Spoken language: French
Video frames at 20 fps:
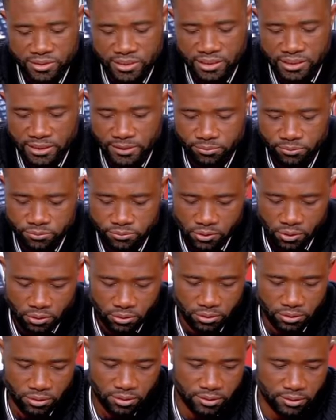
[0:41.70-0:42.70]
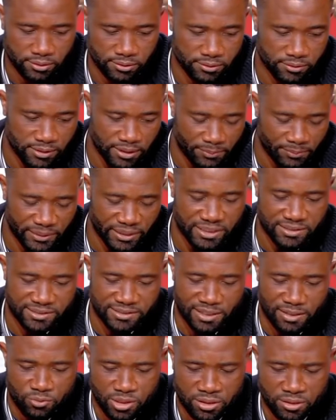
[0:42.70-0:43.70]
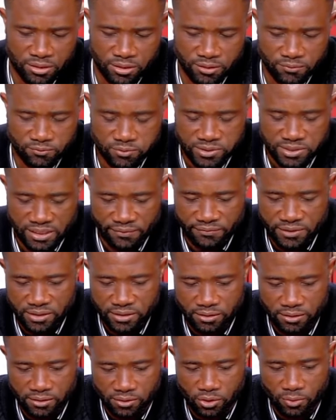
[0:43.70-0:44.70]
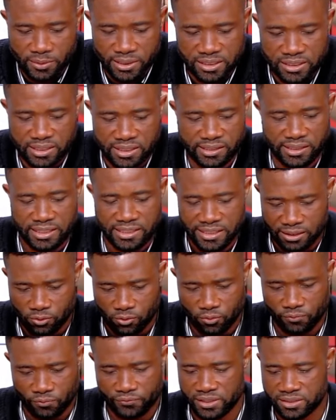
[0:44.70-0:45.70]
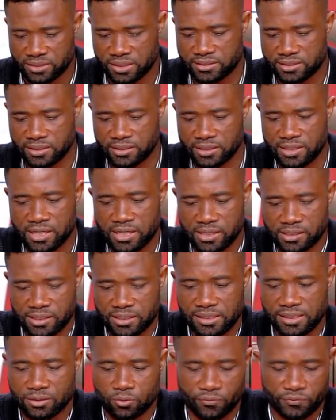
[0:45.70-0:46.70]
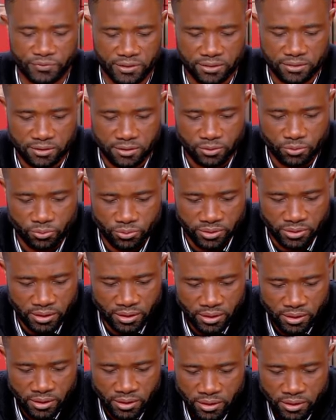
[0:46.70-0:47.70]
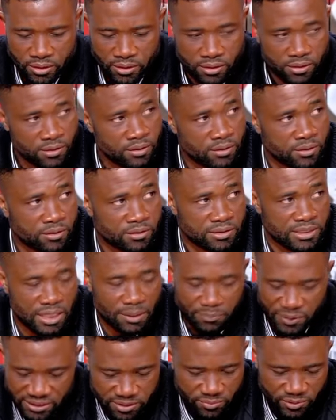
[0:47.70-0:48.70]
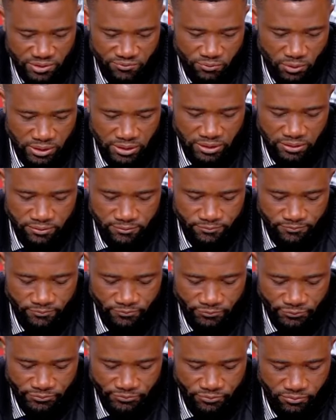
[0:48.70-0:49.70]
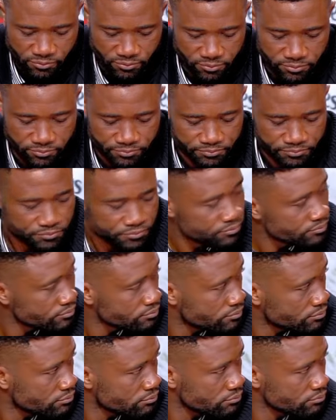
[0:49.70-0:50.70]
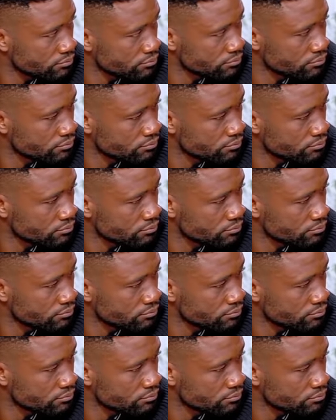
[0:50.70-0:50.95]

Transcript: grosse équipe. Donc, après, Samuel, vous savez comment il est. Quand il a confiance en ses gars, quand il a confiance en lui. Il n'y a pas de limite, quoi. Il n'y a pas de limite, voilà. Là, où euh, c'est vrai